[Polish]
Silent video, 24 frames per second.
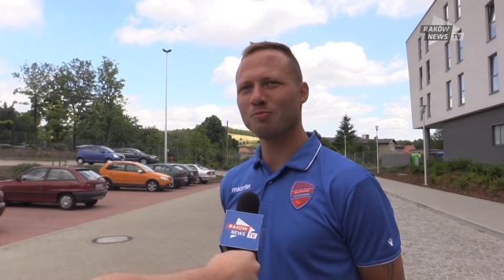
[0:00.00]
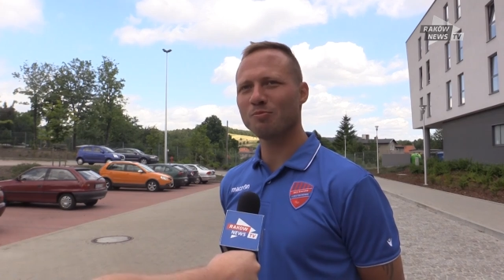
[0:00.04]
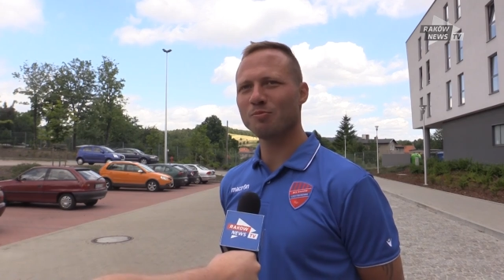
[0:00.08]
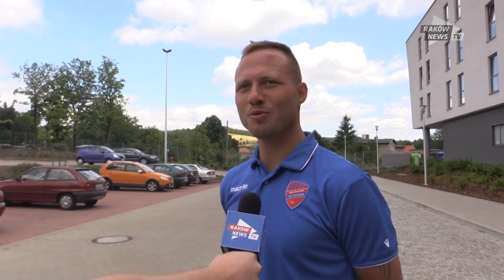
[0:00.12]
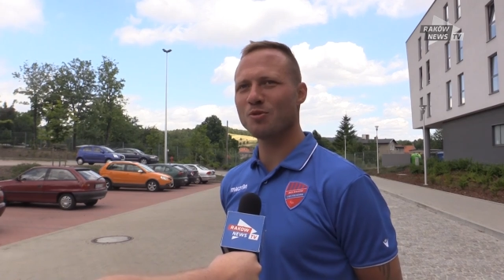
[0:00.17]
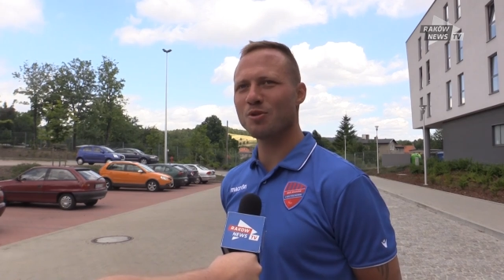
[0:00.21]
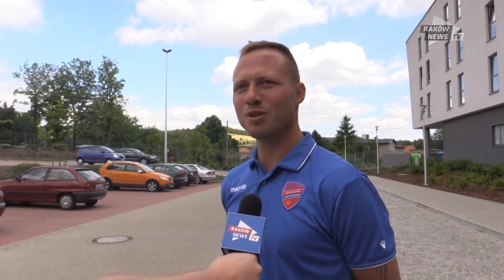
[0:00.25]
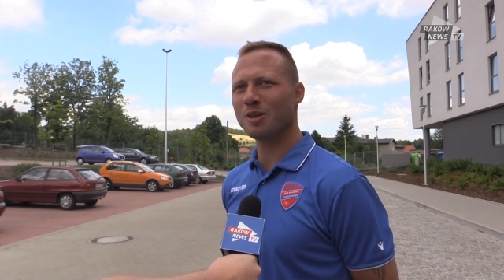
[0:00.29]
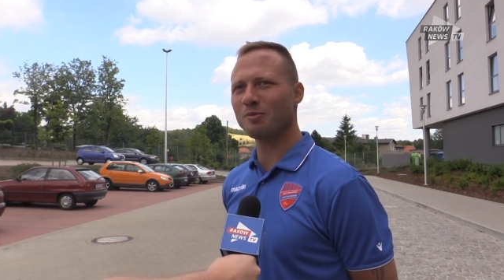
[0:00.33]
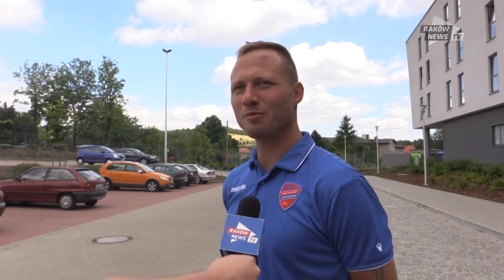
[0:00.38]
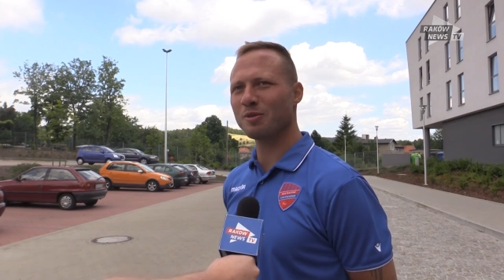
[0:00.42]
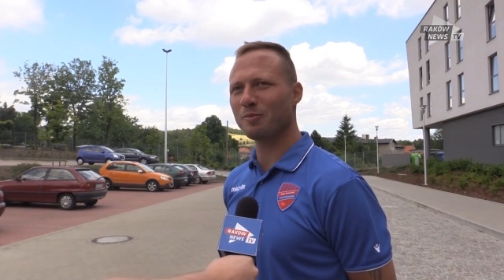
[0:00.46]

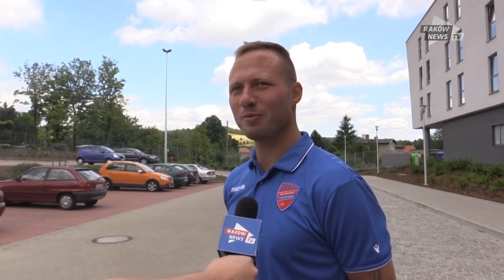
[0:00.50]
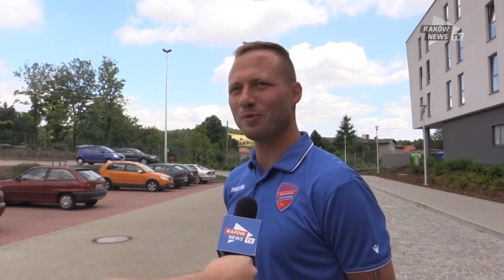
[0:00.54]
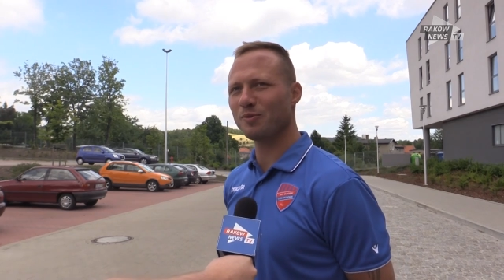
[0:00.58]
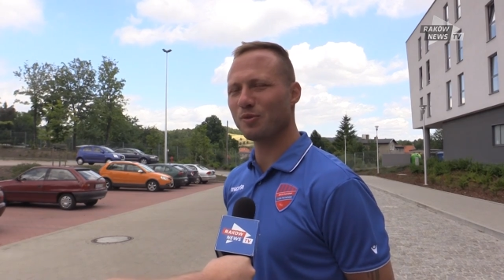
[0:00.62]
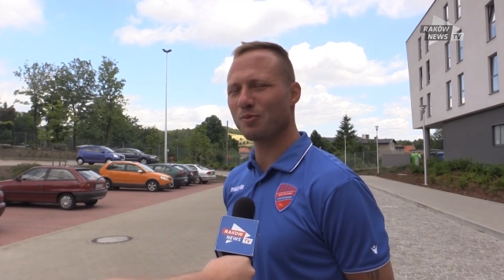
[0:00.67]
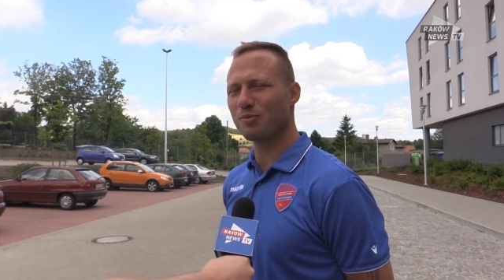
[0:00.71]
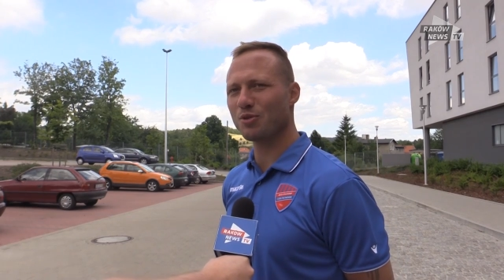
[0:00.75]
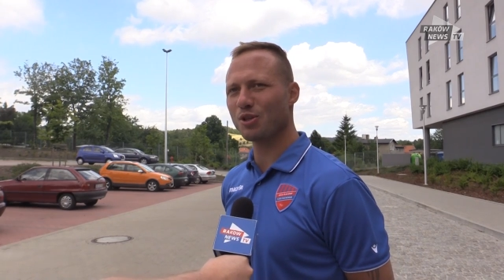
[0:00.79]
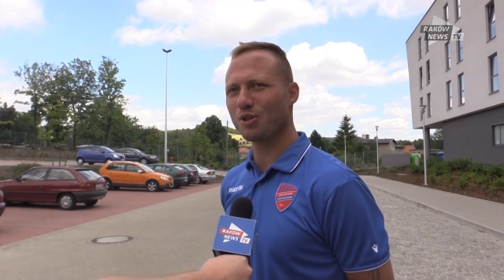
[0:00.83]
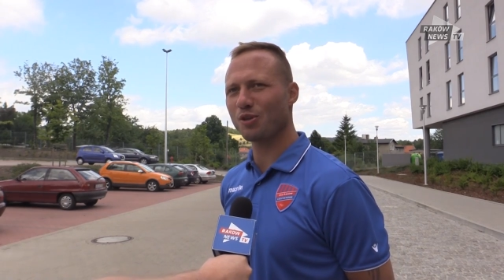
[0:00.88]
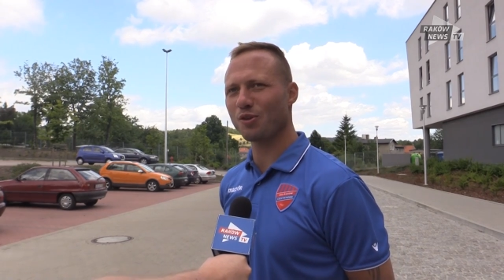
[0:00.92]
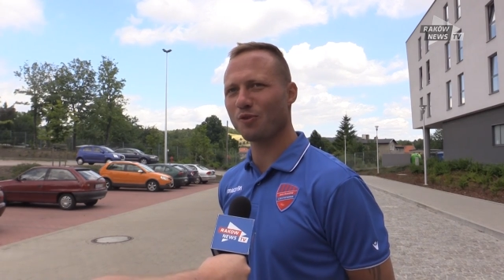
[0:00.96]
było nam na
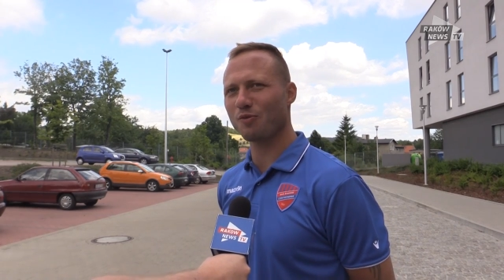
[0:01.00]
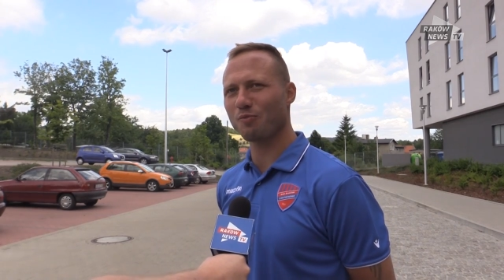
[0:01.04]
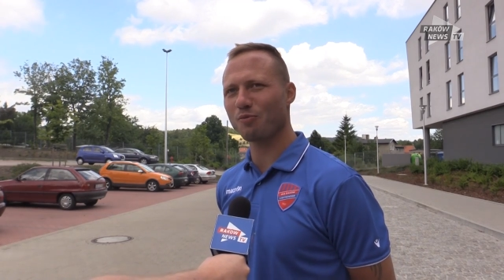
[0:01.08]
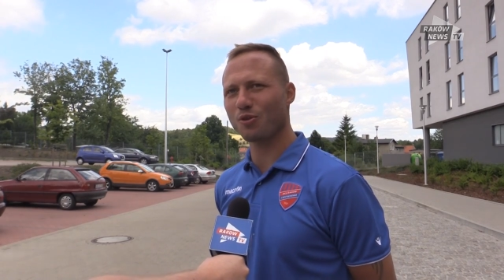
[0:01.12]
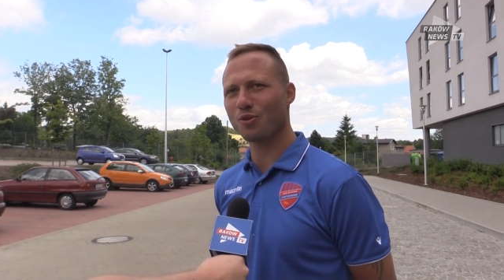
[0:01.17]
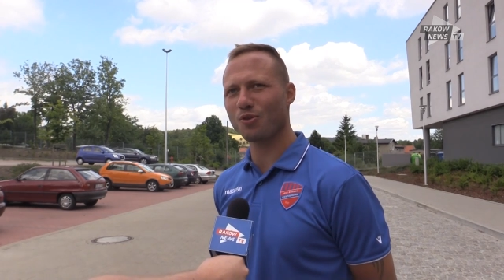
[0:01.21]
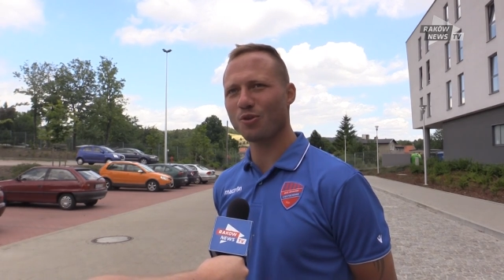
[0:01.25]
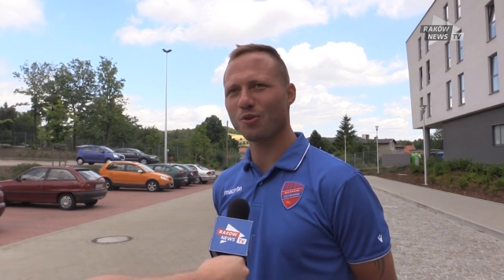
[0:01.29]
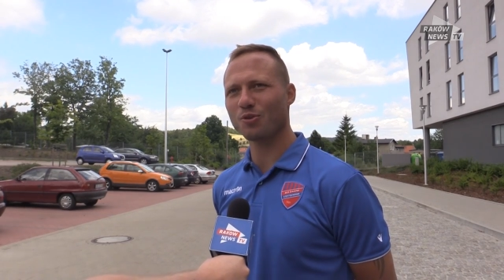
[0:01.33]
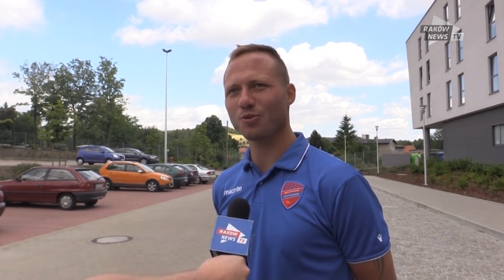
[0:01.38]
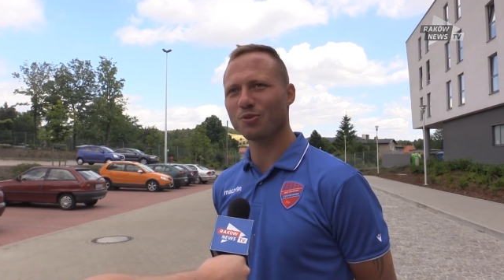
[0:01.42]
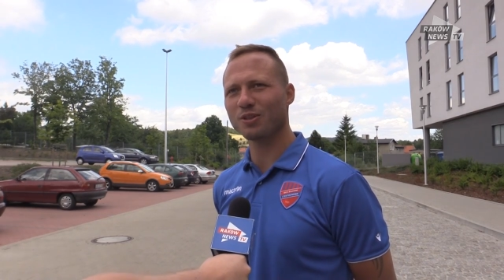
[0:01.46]
pewno przykro w
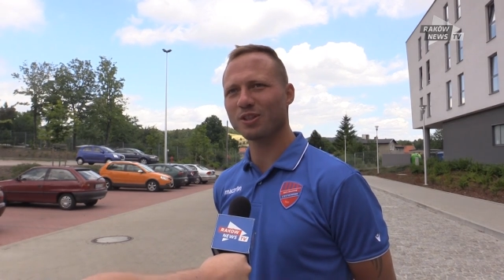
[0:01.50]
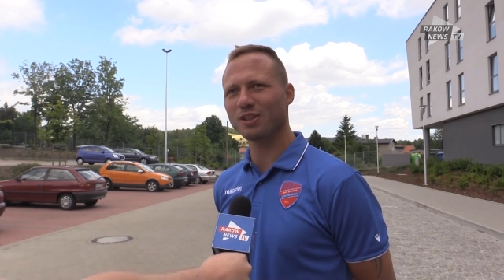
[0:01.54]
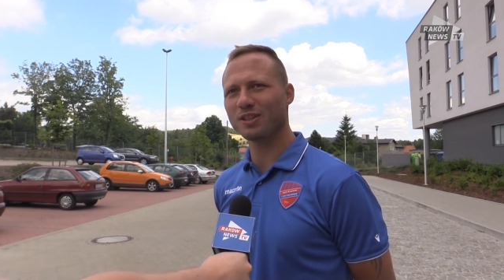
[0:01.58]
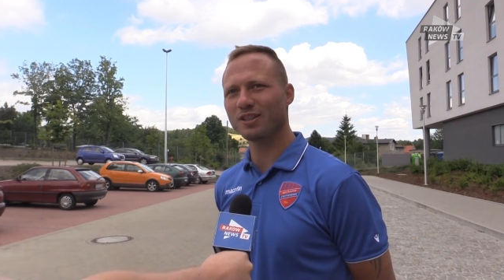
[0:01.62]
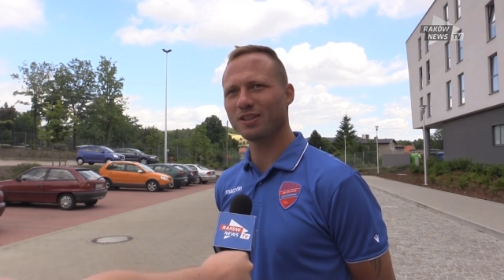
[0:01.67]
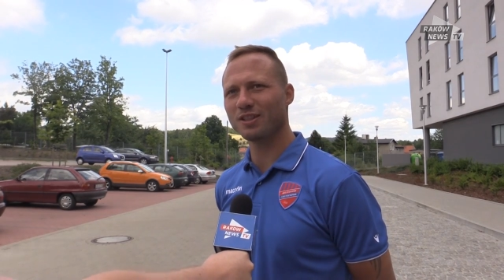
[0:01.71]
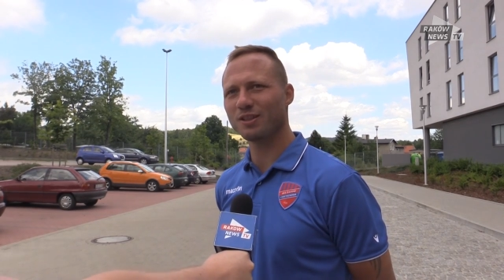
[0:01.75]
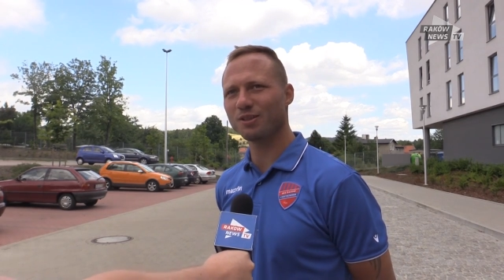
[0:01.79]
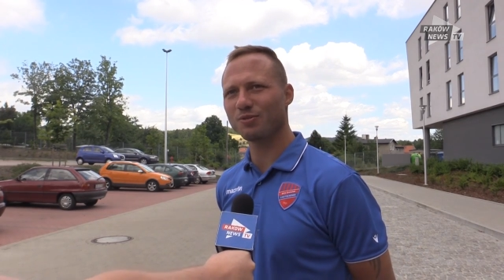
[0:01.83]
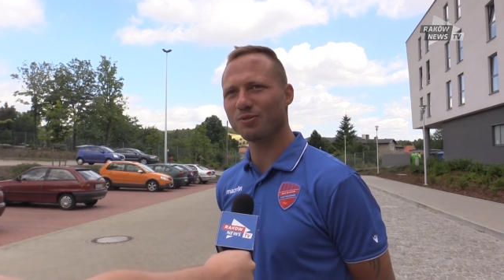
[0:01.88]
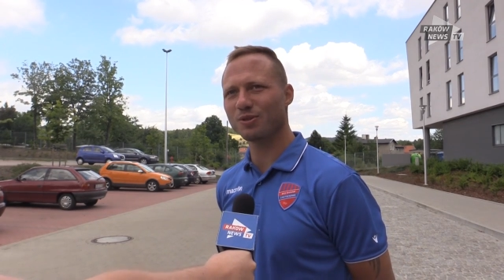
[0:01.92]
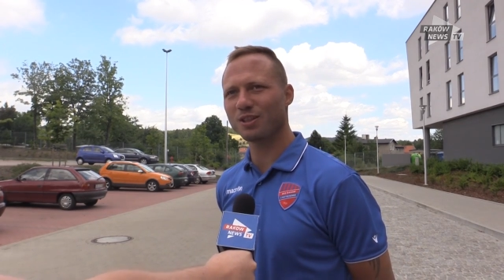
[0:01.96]
pokoju
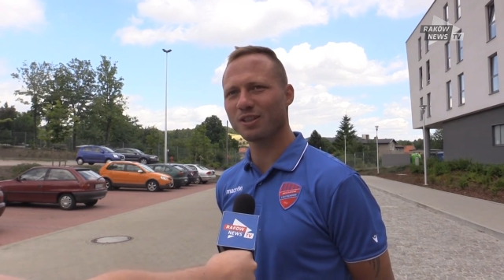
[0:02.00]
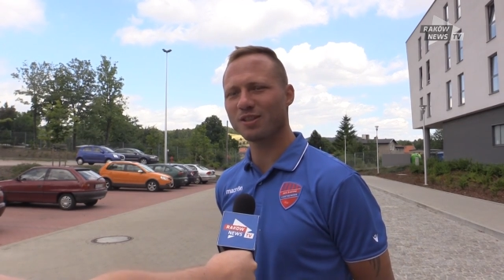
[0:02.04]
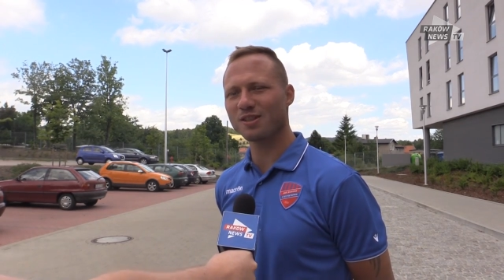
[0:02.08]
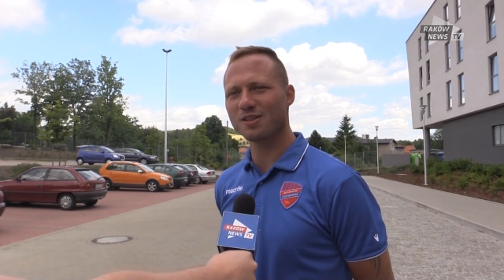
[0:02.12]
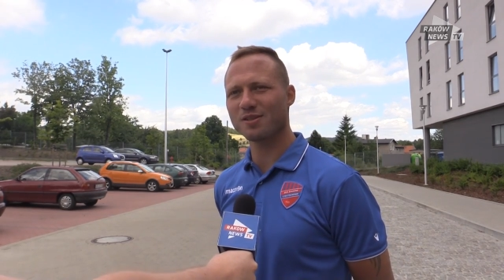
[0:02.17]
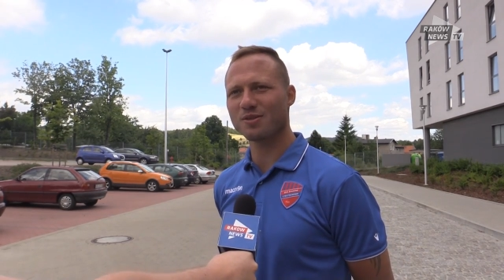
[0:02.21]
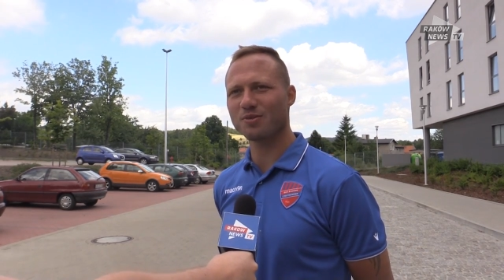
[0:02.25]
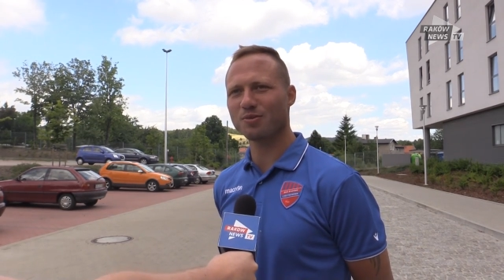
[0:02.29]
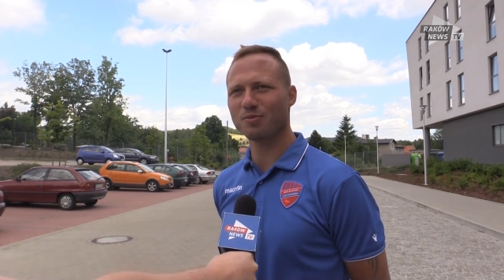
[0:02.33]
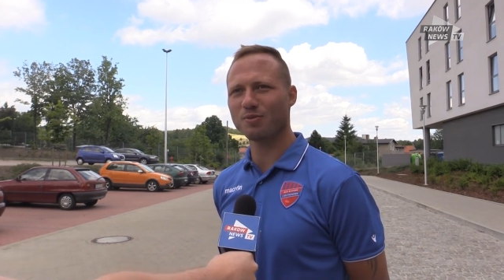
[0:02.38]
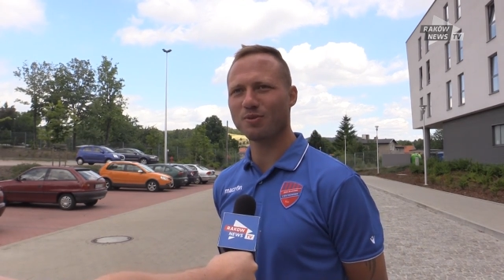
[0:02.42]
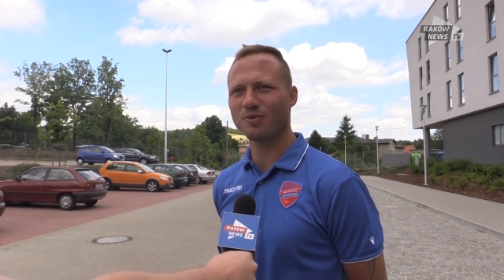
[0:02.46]
i tutaj na
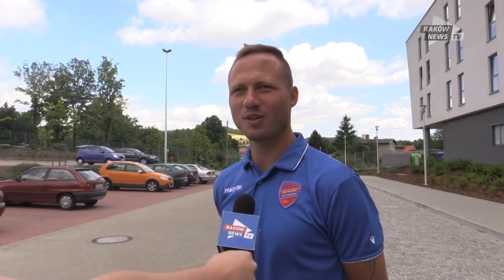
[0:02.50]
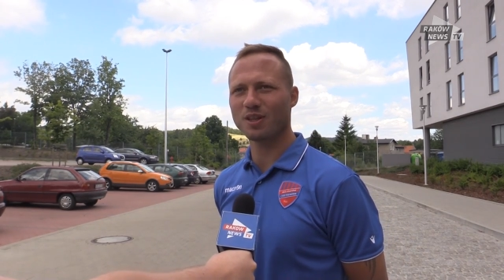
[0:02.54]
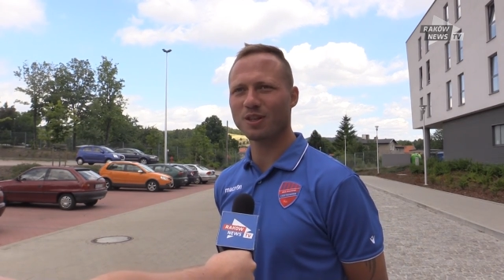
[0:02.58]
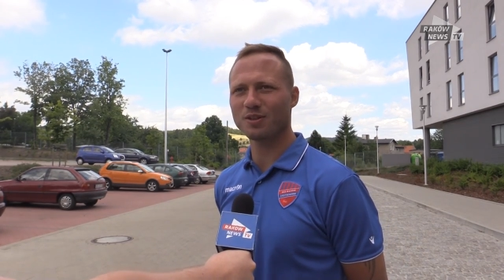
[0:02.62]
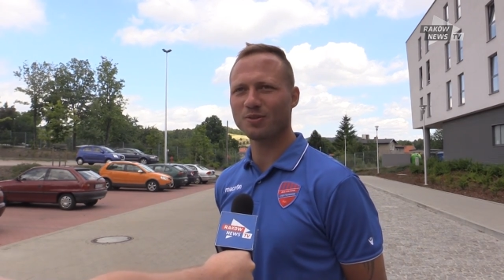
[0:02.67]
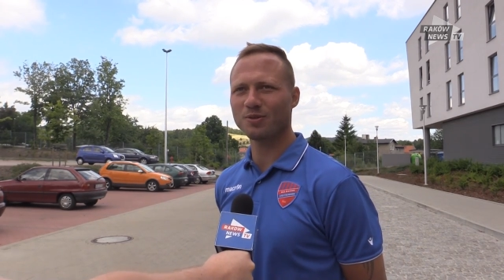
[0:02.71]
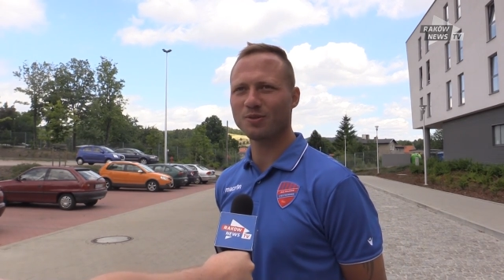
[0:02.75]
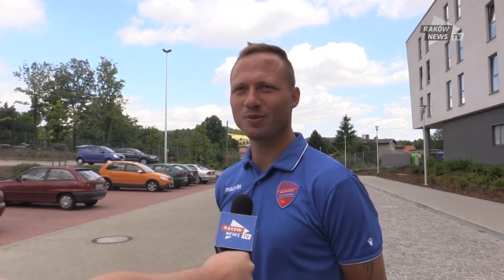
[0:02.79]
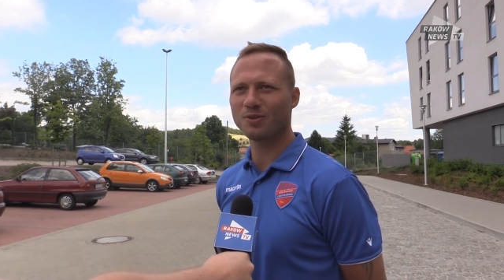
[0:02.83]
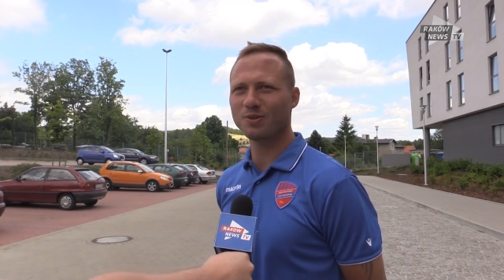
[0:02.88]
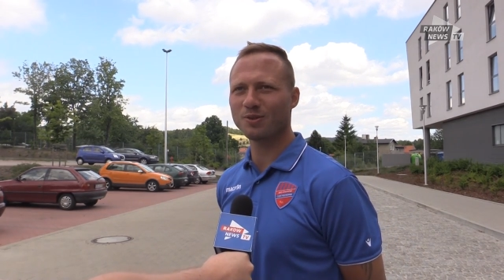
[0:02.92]
zgrupowaniu.